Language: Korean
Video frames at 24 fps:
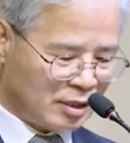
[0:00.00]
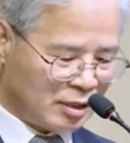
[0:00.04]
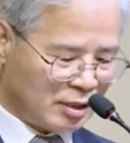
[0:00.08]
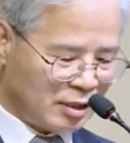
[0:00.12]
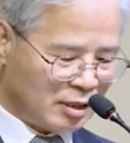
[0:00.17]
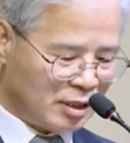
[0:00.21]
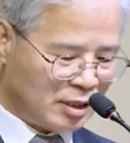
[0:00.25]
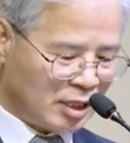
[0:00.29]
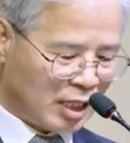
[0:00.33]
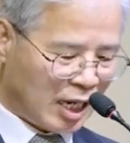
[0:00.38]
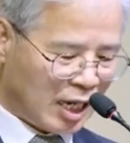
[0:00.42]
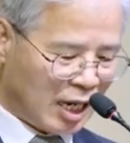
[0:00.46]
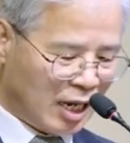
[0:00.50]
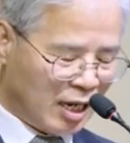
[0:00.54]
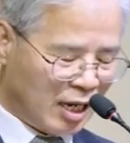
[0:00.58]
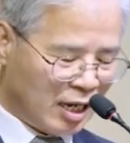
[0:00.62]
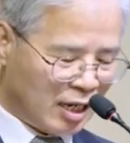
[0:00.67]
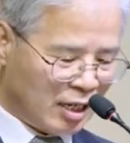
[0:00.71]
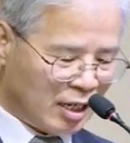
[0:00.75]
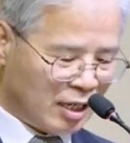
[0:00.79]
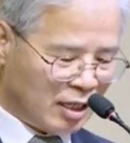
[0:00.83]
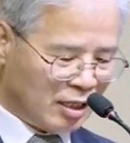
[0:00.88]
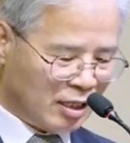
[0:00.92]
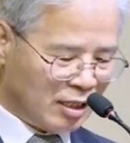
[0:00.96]

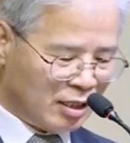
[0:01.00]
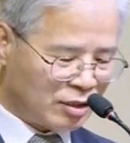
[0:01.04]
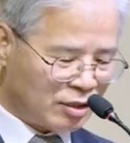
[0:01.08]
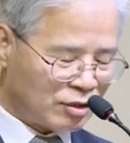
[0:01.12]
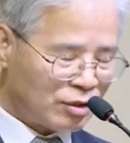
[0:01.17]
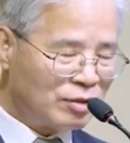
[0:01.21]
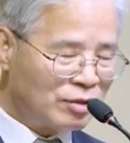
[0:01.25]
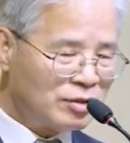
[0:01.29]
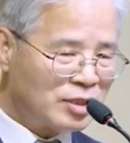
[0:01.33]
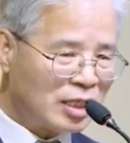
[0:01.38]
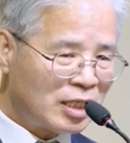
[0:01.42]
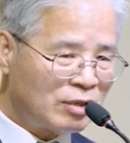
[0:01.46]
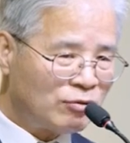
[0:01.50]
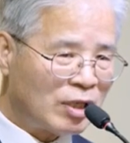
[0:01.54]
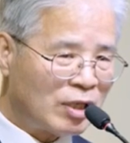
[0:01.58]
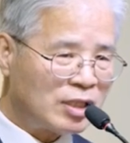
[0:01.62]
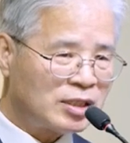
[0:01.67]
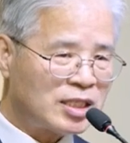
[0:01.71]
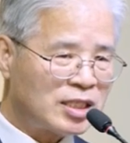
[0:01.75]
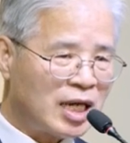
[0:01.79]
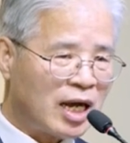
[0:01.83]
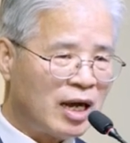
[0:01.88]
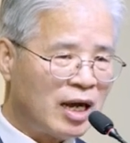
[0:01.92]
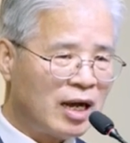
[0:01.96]
그러니까
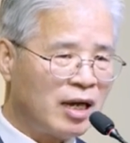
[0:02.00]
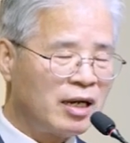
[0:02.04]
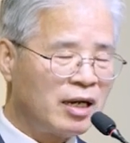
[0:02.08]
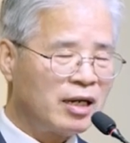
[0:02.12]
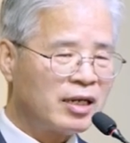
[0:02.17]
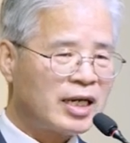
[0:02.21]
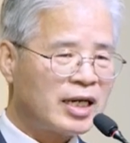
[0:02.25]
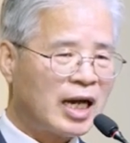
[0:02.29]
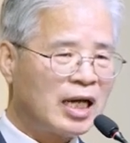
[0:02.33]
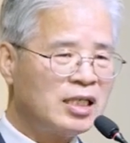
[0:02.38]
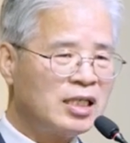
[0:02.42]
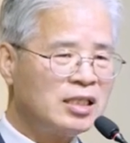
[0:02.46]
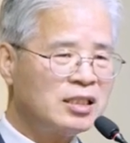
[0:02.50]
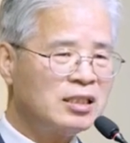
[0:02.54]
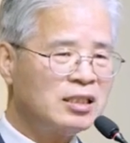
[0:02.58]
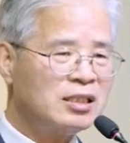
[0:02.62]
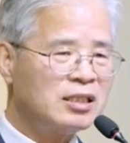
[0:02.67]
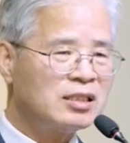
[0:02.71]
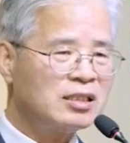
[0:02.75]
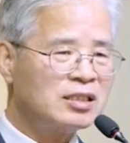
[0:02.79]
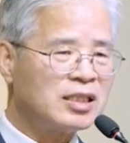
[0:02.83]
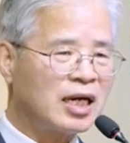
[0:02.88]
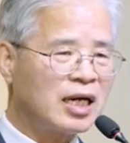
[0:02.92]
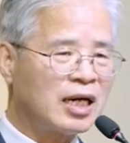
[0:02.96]
선생된 자,
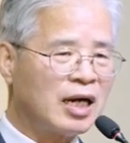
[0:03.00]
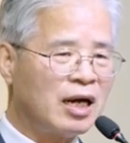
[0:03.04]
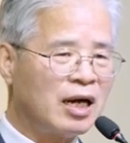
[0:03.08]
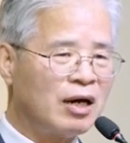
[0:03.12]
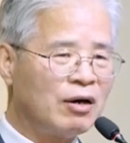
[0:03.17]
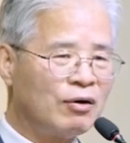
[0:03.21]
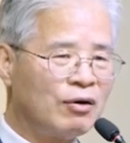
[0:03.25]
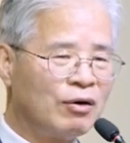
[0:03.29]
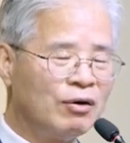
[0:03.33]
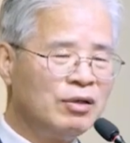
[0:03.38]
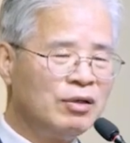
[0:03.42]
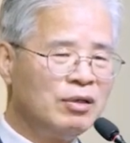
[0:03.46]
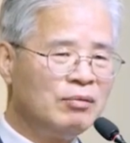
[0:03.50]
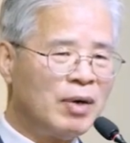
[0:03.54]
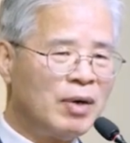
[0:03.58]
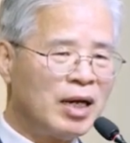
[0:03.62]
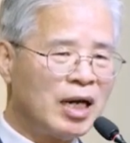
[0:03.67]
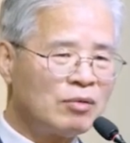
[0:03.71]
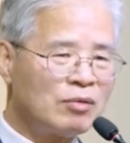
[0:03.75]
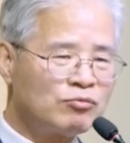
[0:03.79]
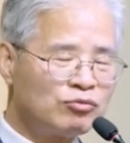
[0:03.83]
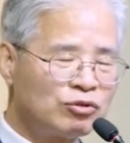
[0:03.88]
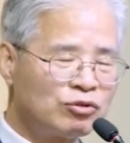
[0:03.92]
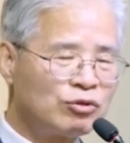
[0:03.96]
가르치는 자가
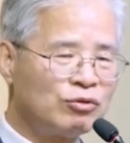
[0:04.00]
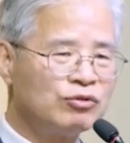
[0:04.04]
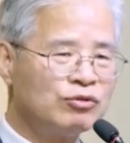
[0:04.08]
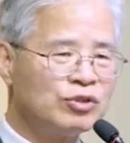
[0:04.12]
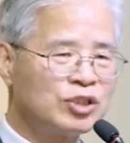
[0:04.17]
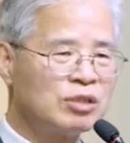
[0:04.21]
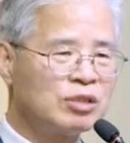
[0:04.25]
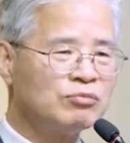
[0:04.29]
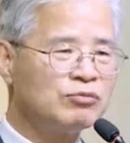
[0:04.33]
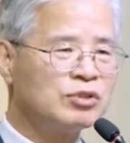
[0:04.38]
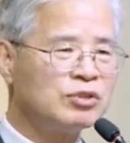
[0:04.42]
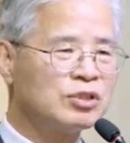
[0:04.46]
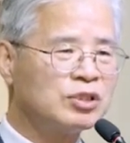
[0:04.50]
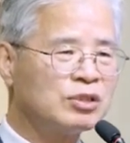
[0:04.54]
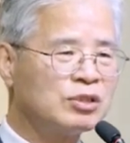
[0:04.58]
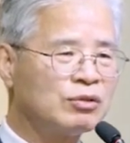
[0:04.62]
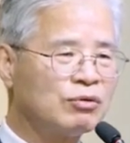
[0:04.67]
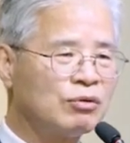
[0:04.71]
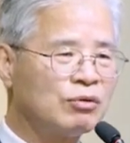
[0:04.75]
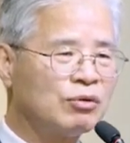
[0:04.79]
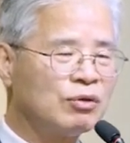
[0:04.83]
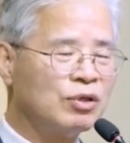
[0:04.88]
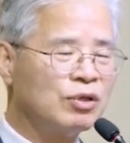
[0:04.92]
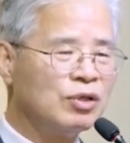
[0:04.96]
얼마나 무거운 짐을
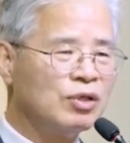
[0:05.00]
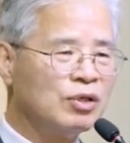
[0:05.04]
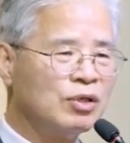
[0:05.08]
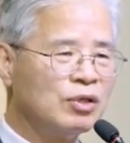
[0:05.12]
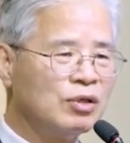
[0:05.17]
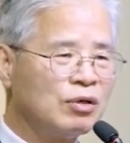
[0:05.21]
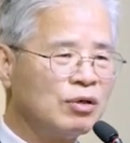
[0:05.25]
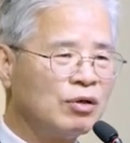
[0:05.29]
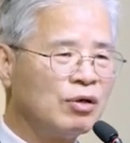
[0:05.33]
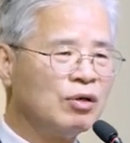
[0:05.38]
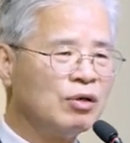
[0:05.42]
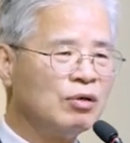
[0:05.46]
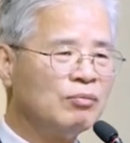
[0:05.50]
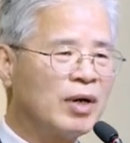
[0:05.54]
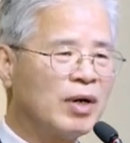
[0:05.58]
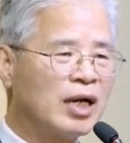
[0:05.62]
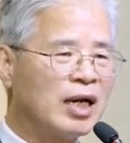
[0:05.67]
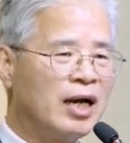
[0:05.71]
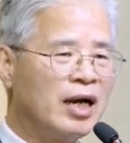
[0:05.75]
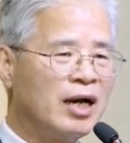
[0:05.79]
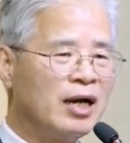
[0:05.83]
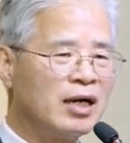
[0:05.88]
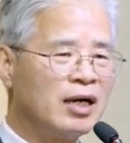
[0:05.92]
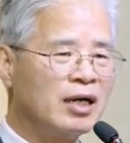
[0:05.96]
지고
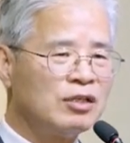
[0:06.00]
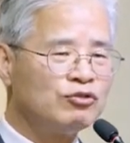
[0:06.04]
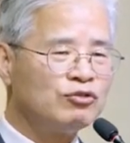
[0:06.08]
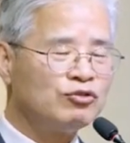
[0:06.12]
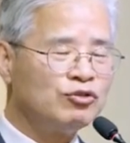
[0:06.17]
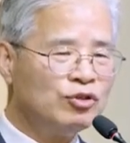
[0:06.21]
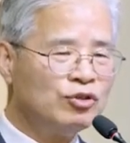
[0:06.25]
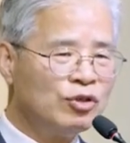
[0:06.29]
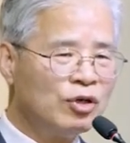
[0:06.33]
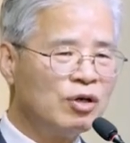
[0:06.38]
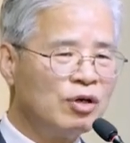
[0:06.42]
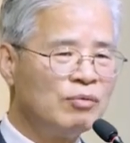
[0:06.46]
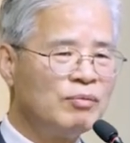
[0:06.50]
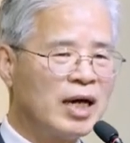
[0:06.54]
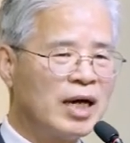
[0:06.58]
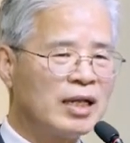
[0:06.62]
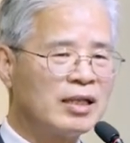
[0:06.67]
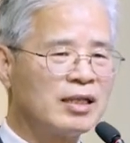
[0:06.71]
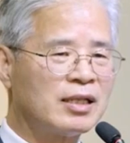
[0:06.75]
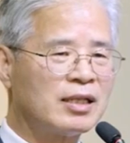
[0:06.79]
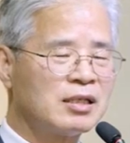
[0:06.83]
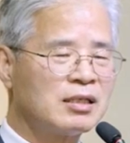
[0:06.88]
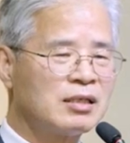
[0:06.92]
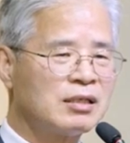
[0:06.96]
얼마나
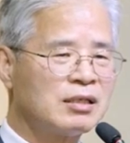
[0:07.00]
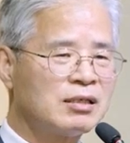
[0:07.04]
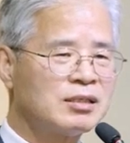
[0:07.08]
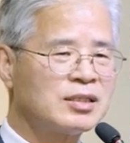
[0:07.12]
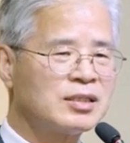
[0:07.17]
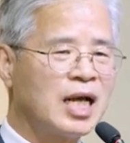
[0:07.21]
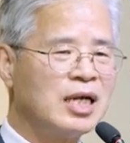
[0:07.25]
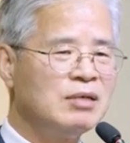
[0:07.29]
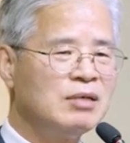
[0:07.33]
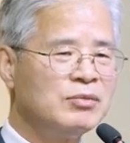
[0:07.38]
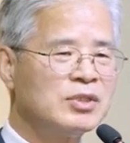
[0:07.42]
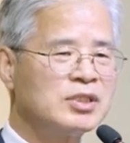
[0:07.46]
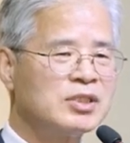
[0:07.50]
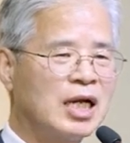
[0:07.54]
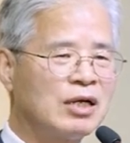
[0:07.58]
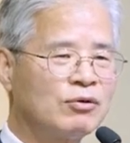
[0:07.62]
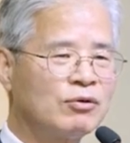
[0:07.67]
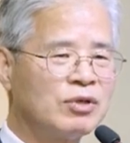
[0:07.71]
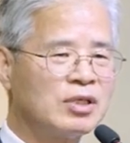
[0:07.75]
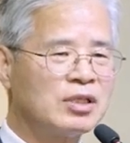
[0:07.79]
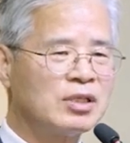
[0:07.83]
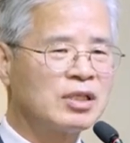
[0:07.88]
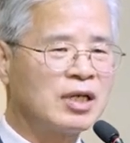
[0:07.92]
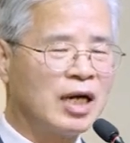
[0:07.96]
위험한 그런 삶을
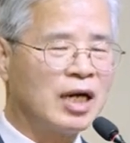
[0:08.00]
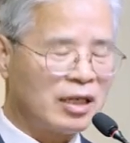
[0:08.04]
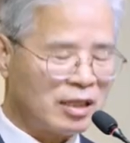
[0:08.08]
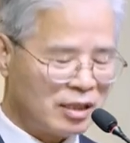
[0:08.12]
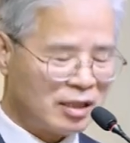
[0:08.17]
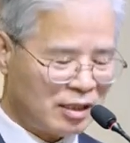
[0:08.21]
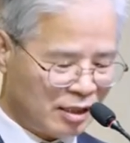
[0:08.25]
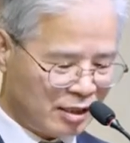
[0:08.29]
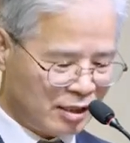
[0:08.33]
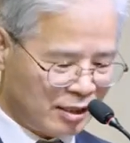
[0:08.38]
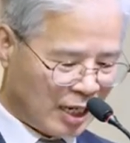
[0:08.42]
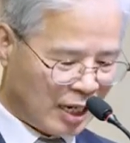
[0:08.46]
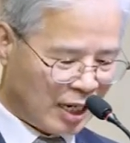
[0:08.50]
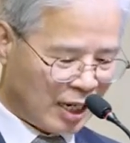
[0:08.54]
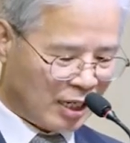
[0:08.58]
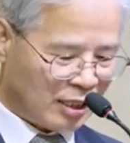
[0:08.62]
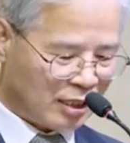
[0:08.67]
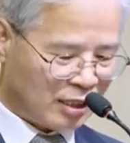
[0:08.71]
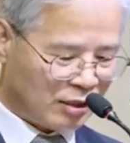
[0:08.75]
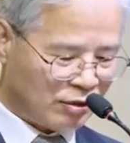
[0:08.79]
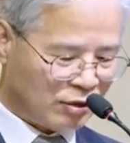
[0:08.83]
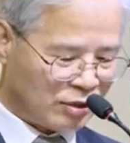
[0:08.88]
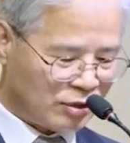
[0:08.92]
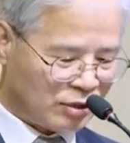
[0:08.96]
살고 있는가를
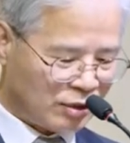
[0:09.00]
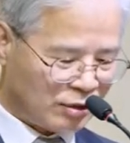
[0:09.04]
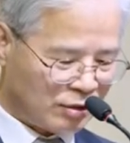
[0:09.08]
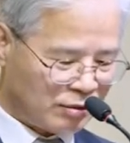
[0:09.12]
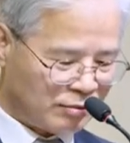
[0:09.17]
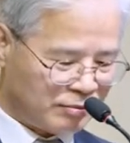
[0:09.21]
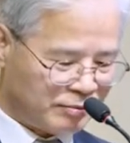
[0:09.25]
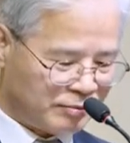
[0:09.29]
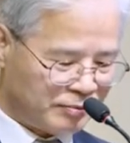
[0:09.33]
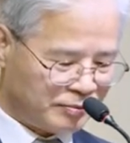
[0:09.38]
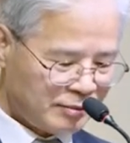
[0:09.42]
알게 되죠.